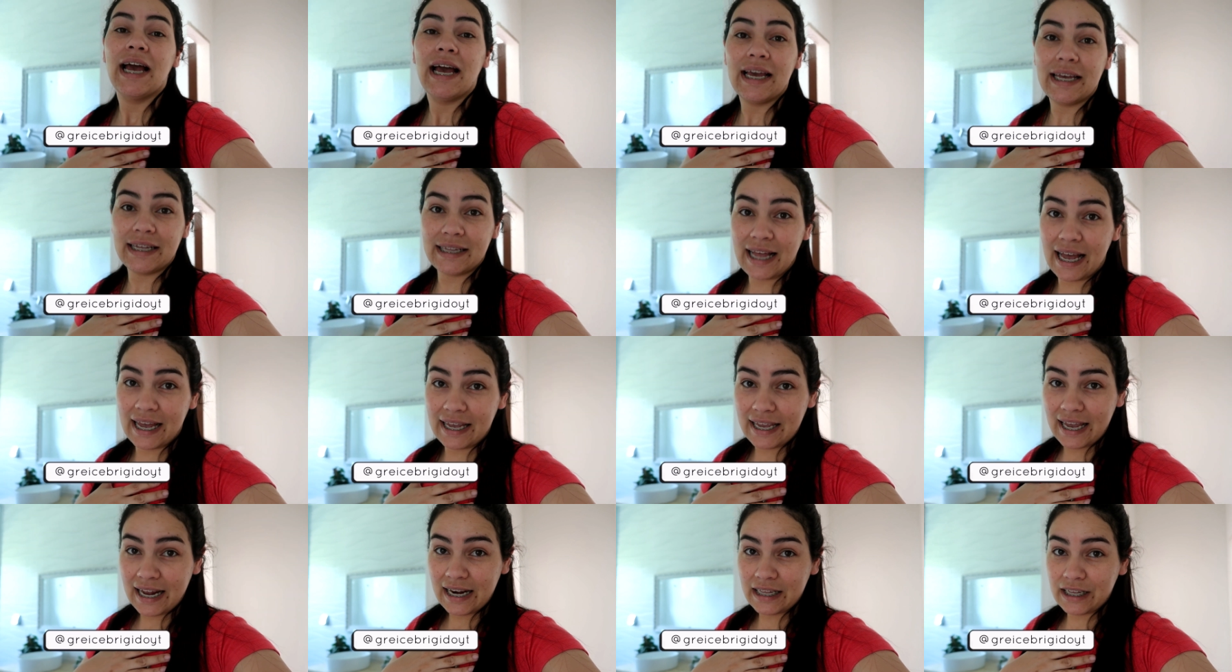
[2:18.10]
E
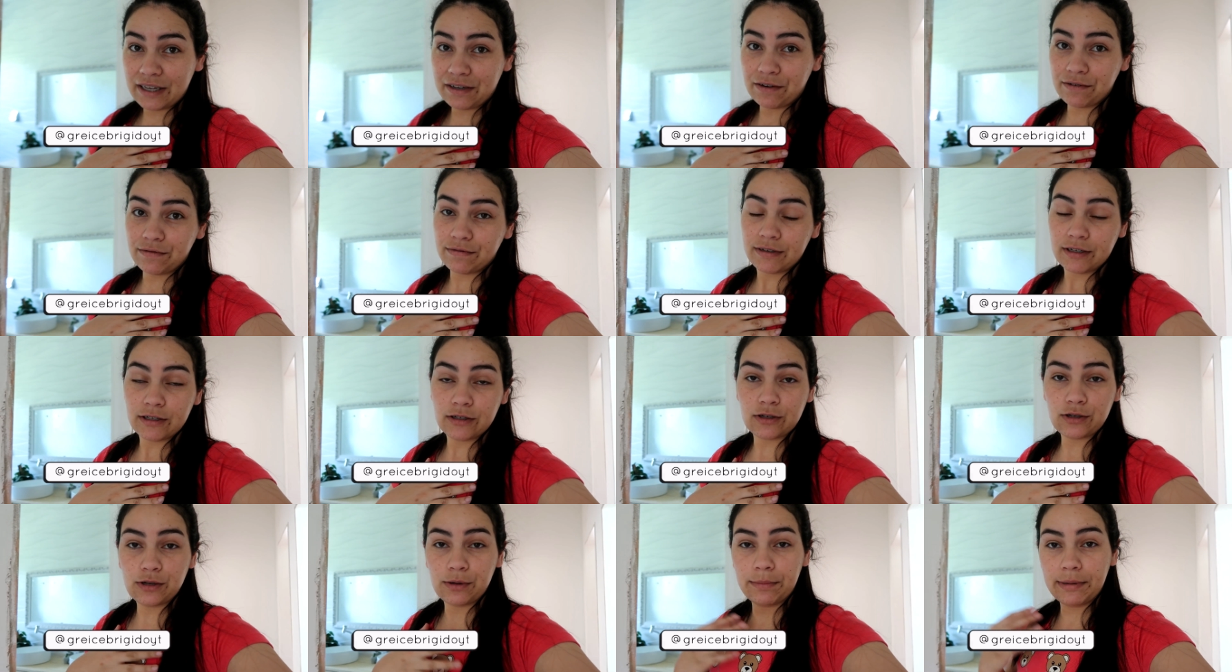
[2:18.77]
daí ele tava
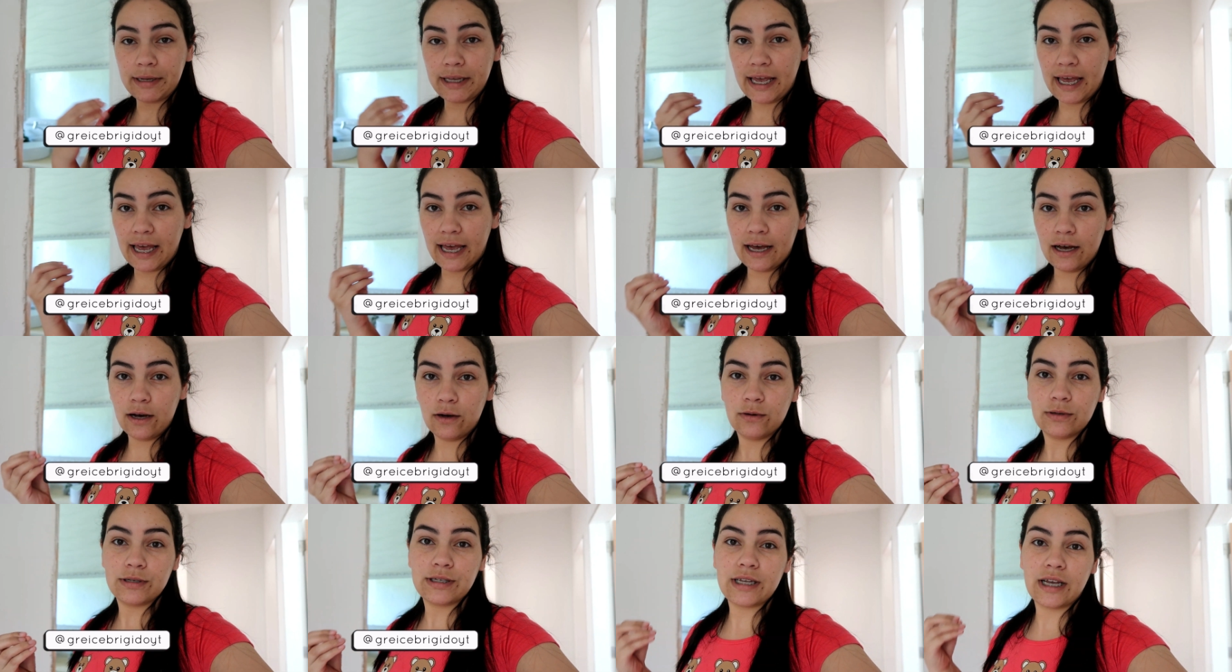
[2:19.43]
falando sobre
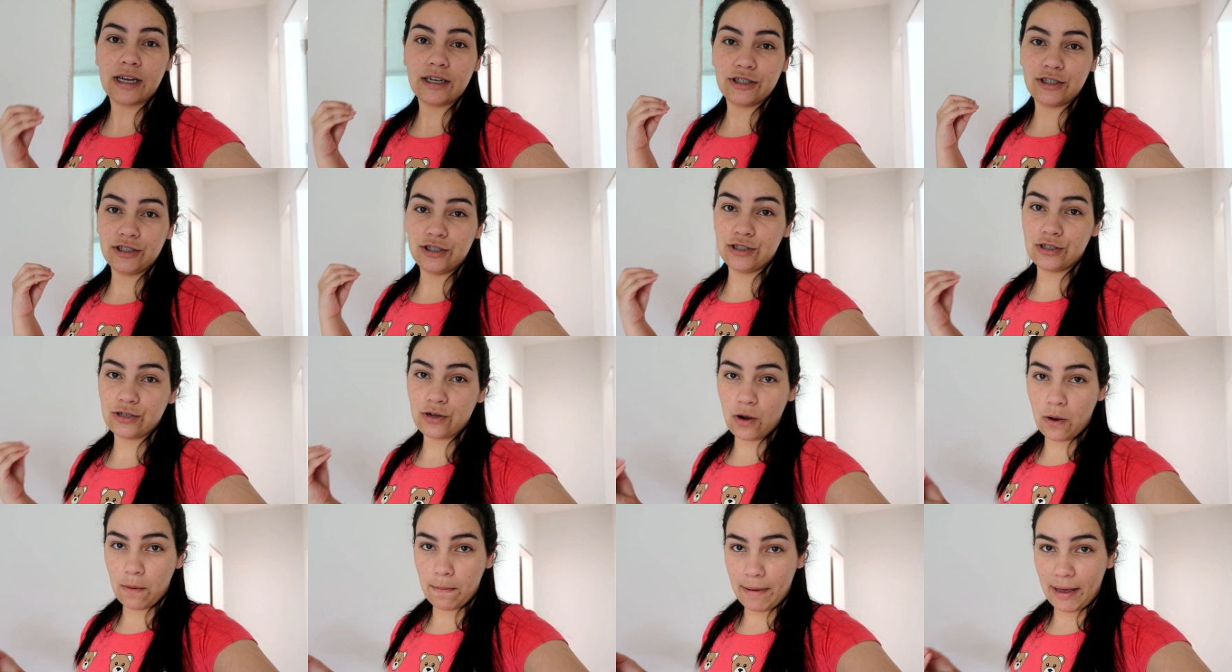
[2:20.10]
erros que a
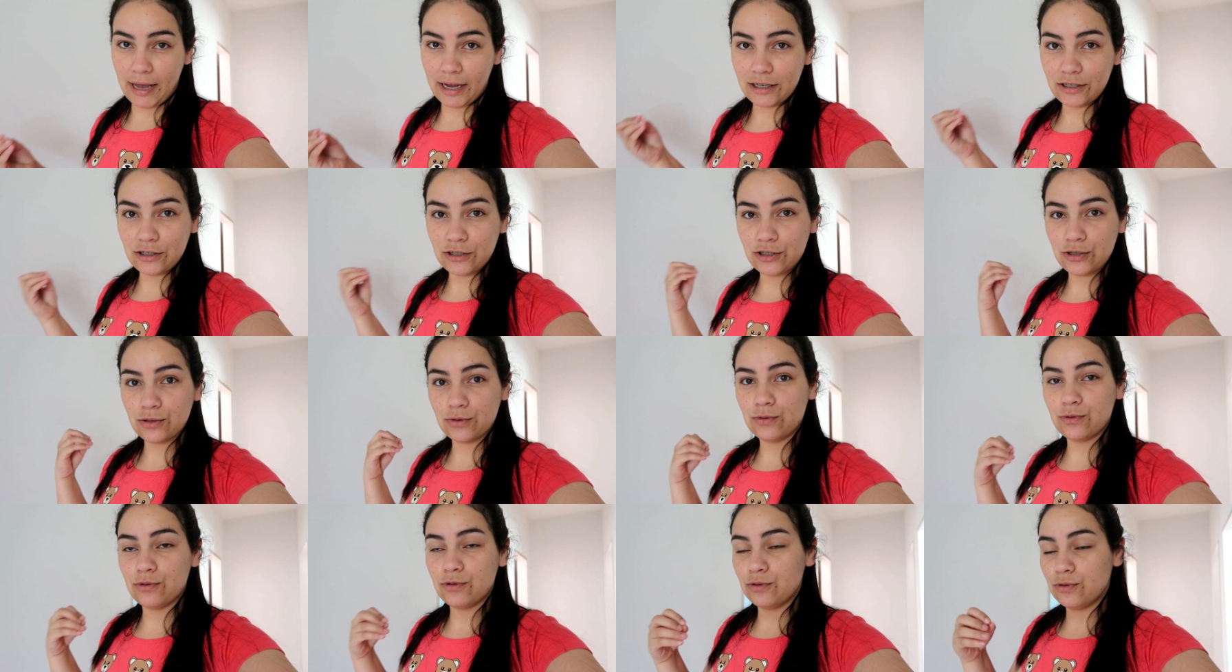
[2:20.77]
gente
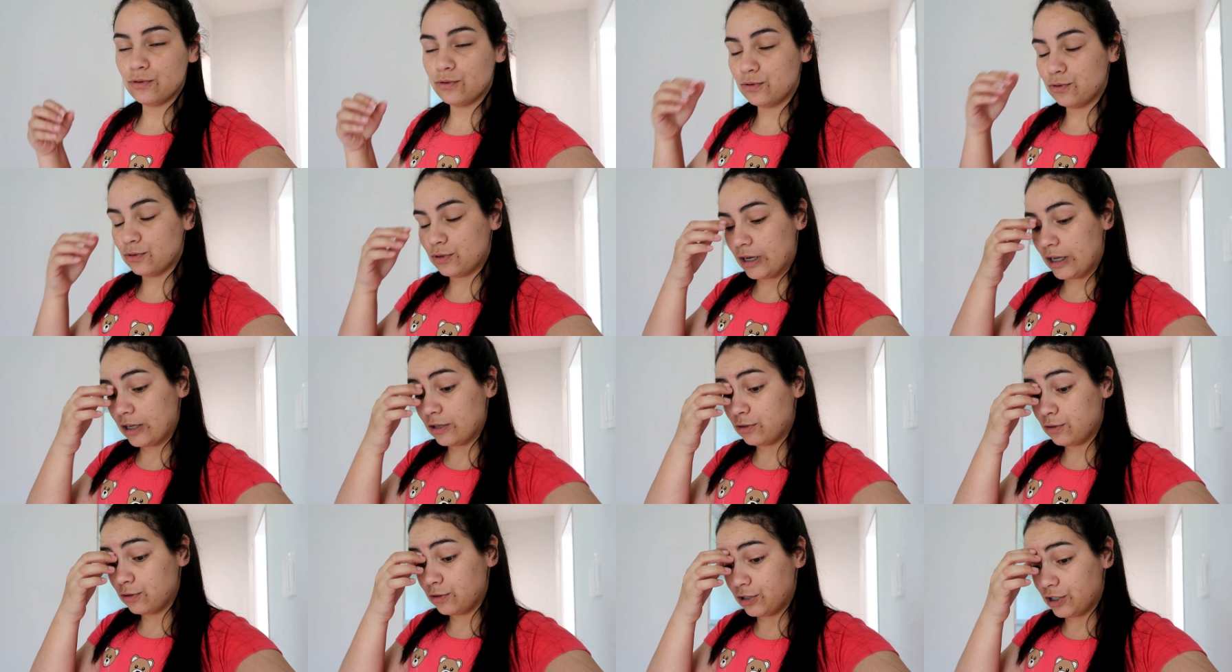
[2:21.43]
comete
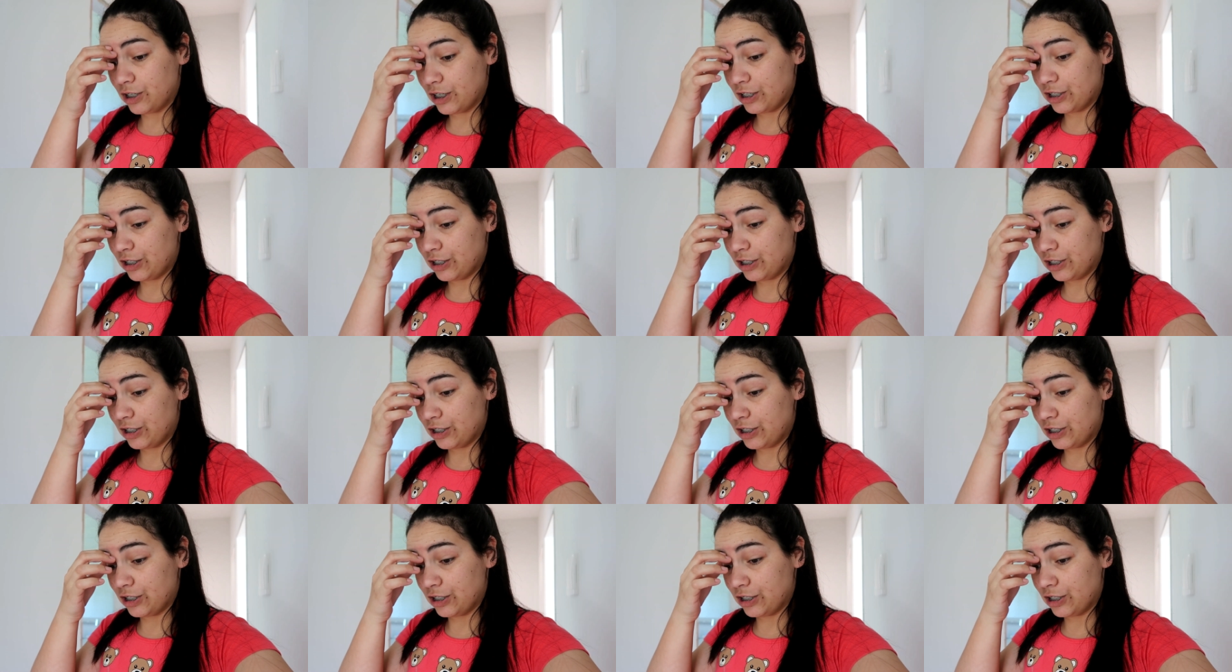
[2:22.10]
durante o dia